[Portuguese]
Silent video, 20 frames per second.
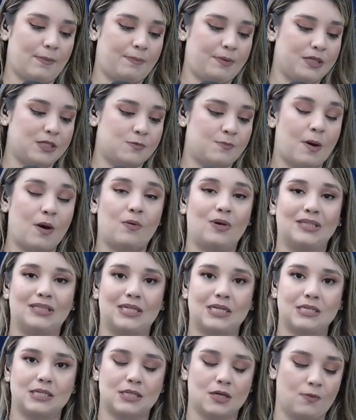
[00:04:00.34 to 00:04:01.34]
a principal
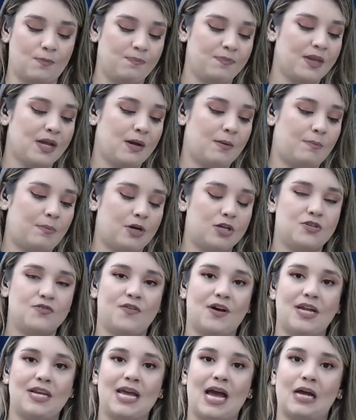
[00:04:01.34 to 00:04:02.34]
atração, pode
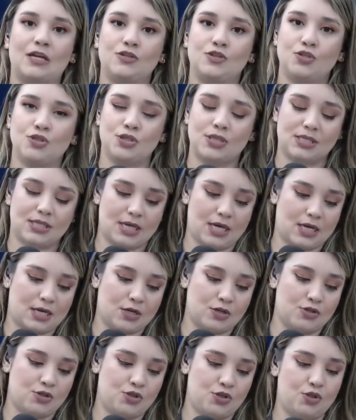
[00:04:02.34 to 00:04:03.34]
variar de
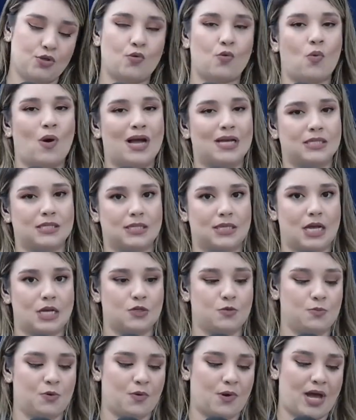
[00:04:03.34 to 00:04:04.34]
cerca de quase
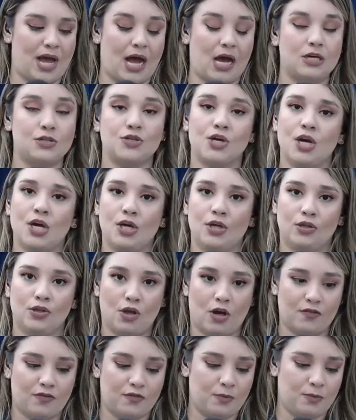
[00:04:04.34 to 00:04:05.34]
10 mil reais,
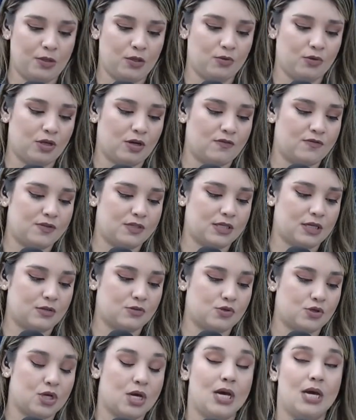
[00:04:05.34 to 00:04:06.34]

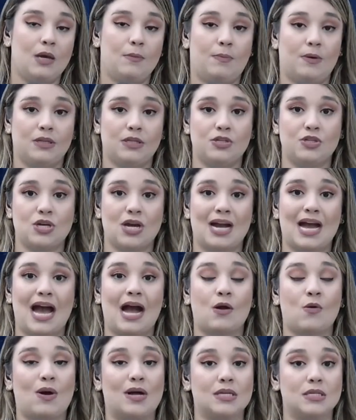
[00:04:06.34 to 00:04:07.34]
9.900, podem chegar
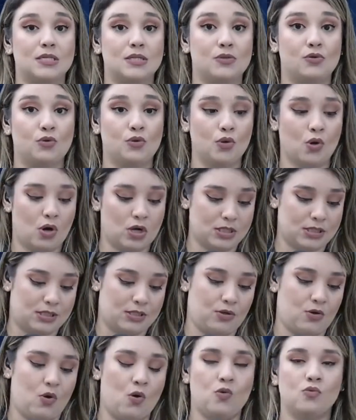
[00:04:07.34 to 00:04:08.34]
a quase
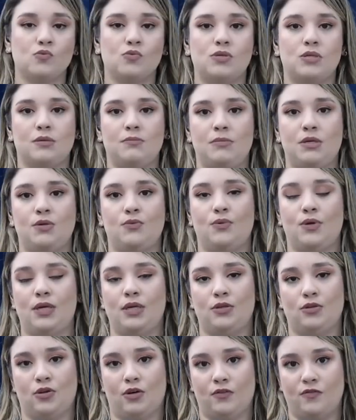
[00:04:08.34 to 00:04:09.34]
12,
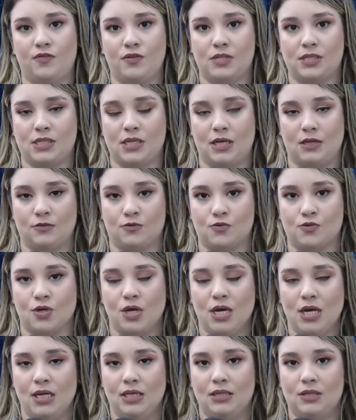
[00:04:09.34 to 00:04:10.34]
11.900.
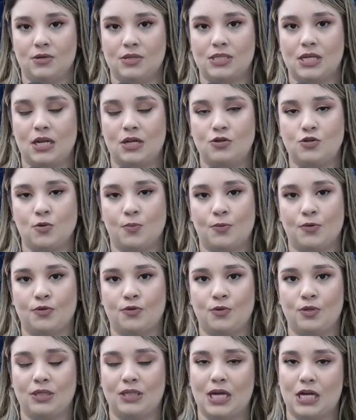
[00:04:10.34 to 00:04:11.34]
Então, excelente
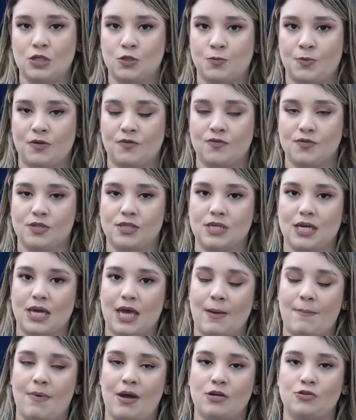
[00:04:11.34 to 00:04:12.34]
oportunidade para você
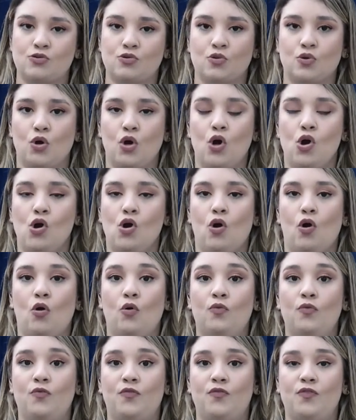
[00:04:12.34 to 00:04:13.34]
que é médico
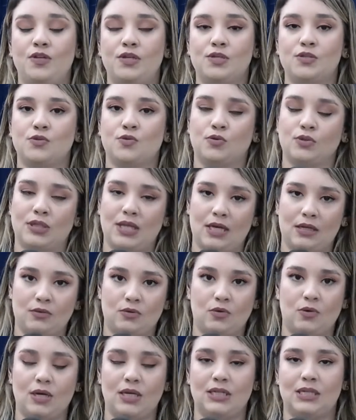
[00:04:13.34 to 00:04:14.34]
ou físico
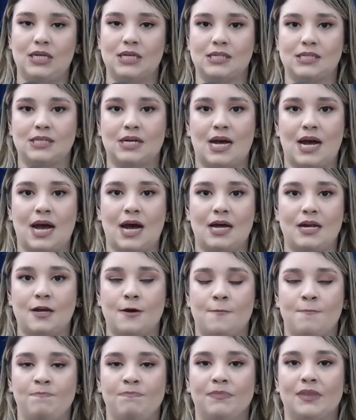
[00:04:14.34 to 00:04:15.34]
dentro aí dessa
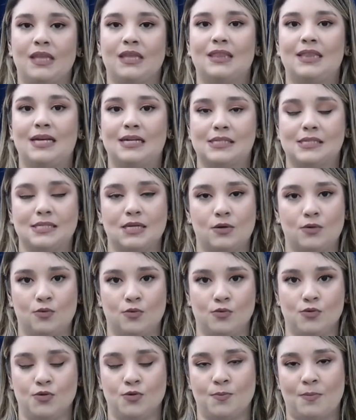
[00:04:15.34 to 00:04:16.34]
área da
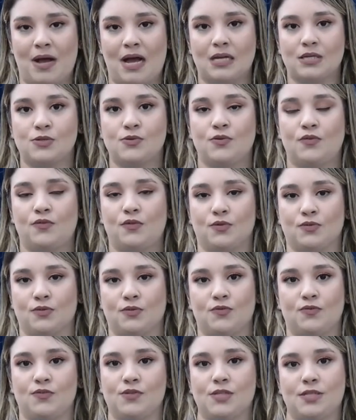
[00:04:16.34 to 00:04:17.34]
saúde. Márcio, eu volto
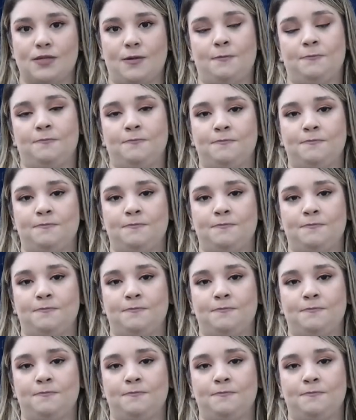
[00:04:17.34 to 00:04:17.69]
com você.